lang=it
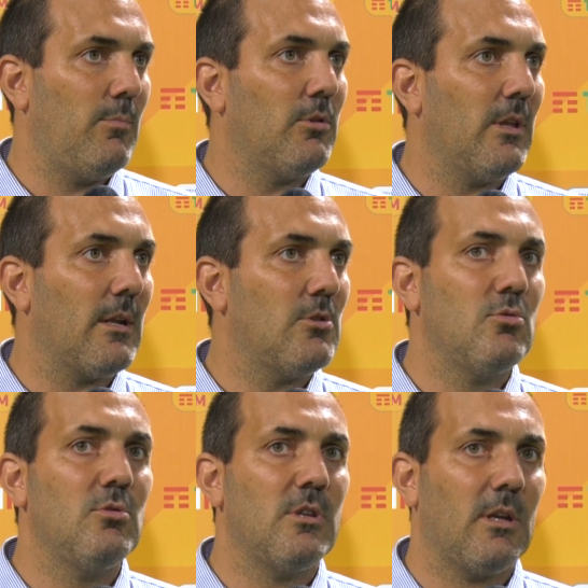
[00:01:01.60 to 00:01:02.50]
di poter
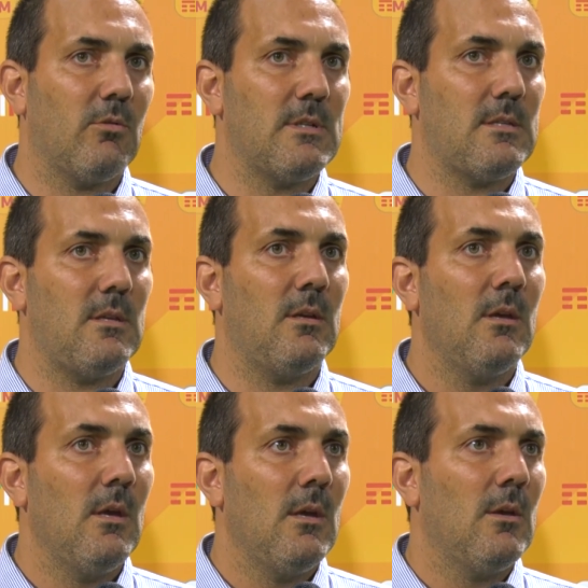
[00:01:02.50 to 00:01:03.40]
raggiungere questi,
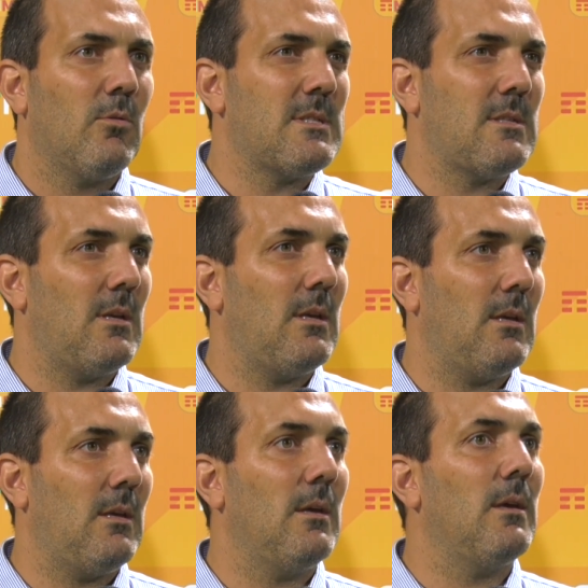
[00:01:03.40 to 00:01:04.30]

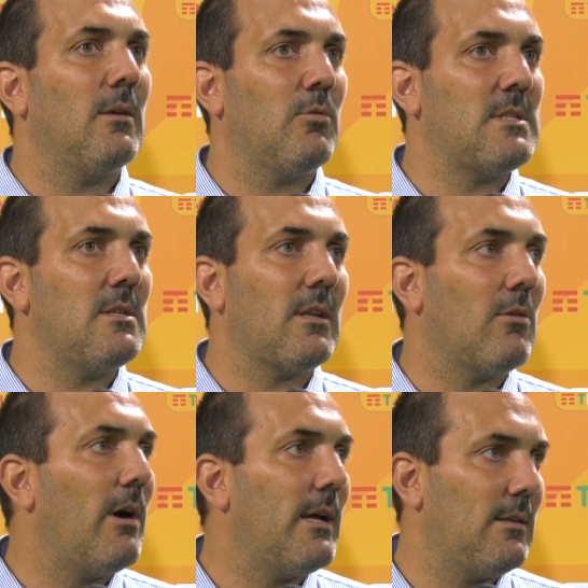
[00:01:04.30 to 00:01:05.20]
queste, questi,
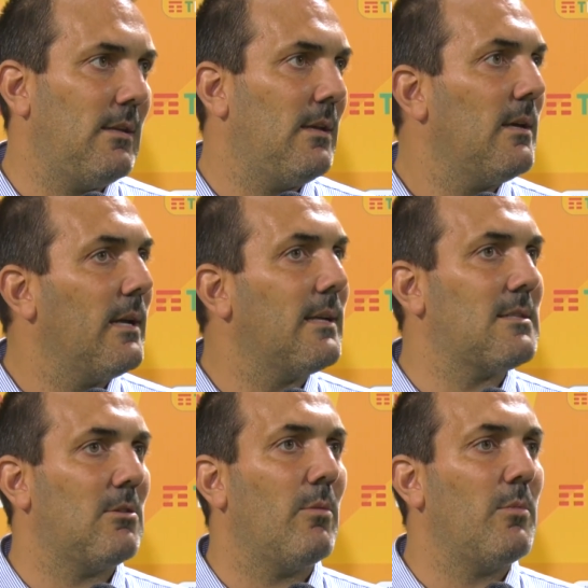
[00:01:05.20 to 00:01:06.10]
traguardi, anche
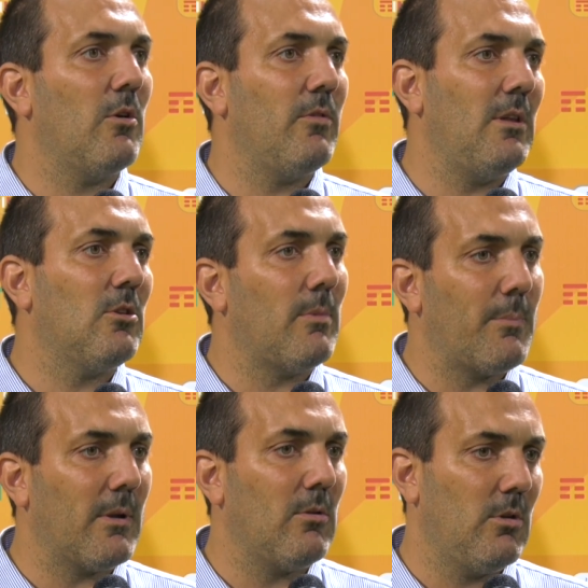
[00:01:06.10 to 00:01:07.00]
se non abbiamo vinto, ma
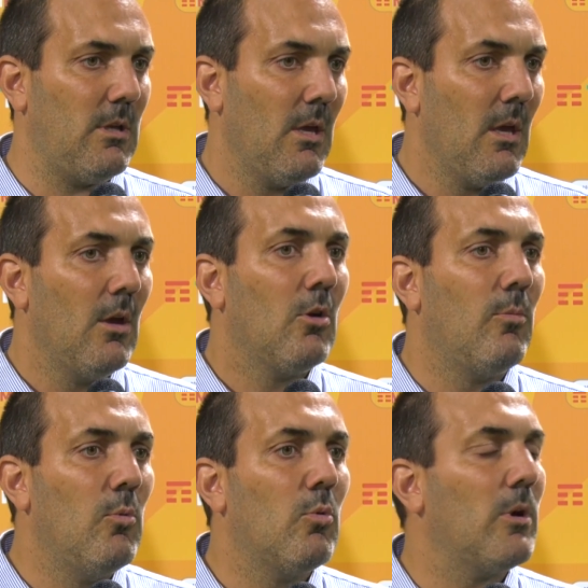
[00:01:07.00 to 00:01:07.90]
per noi
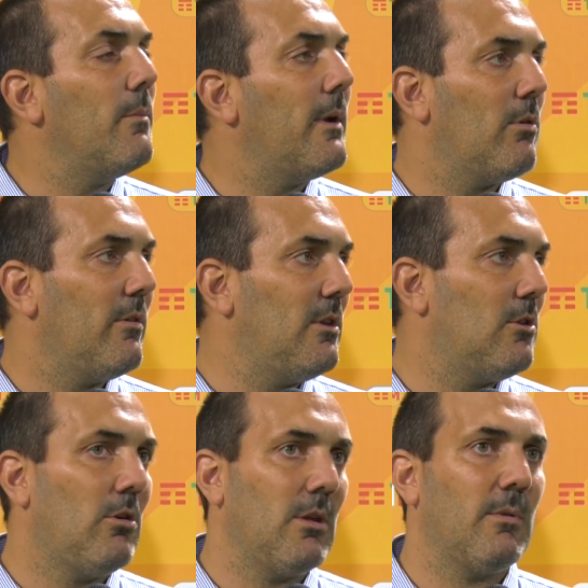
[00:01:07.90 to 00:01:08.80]
comunque rimane una
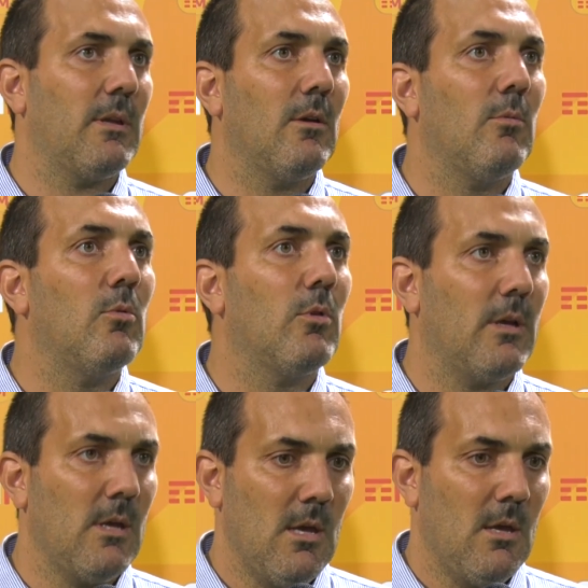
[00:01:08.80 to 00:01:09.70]
vittoria perché comunque